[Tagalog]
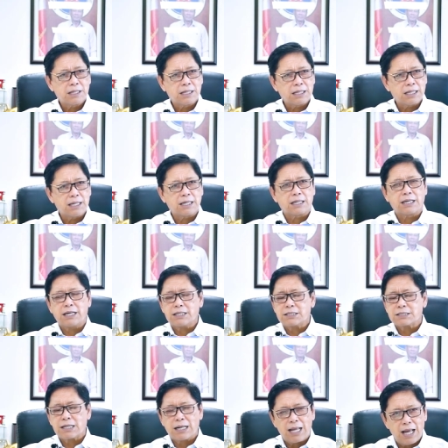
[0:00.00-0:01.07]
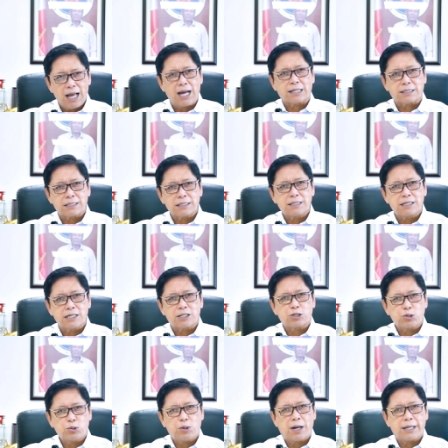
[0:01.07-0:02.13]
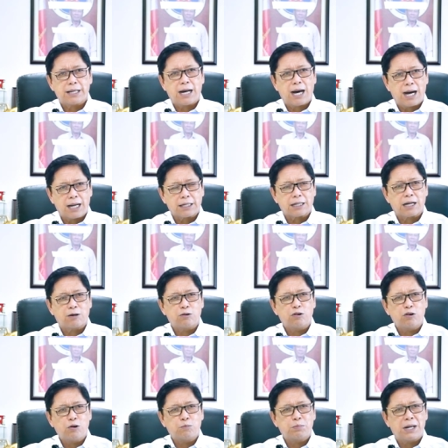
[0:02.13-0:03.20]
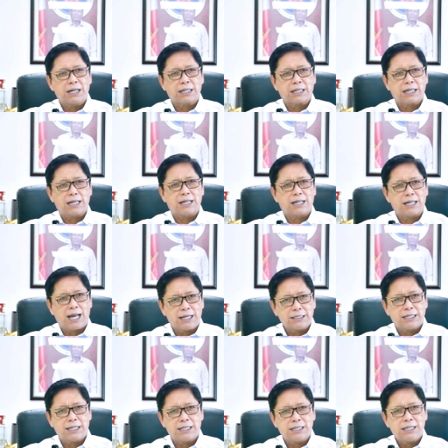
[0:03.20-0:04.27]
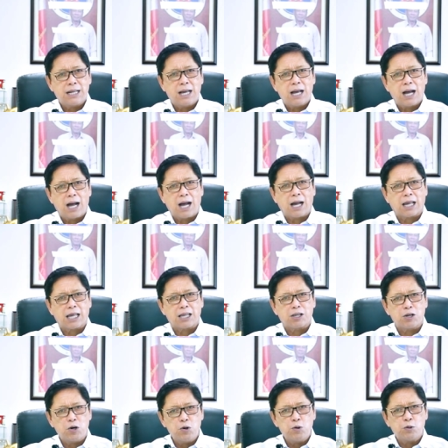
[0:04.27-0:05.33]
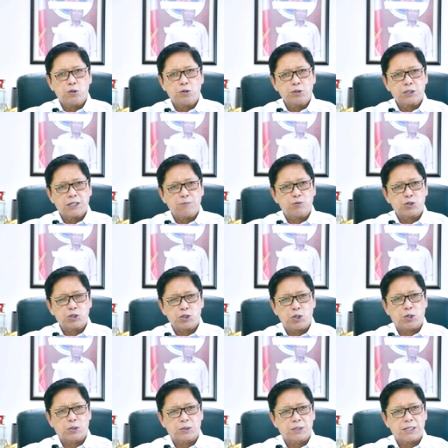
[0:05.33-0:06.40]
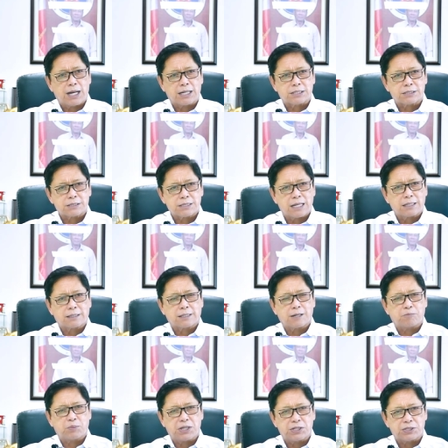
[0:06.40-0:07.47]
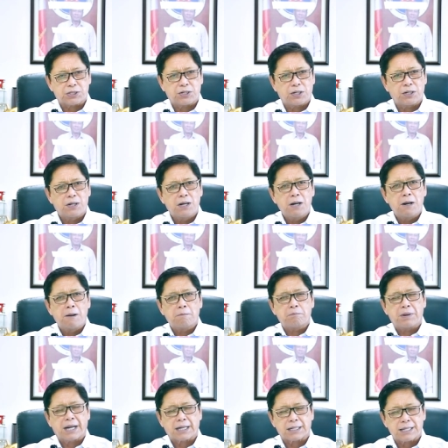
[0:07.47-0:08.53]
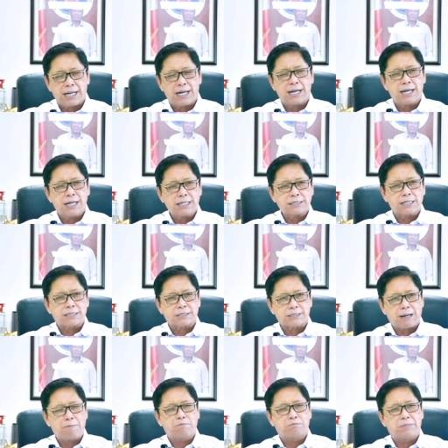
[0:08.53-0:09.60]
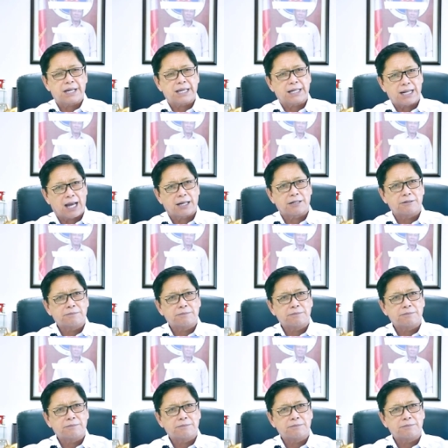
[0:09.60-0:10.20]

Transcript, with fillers: Igit sa lahat, ito ay araw upang kilalanin ang inyong kontribusyon at sakripisyo para sa sambayanan.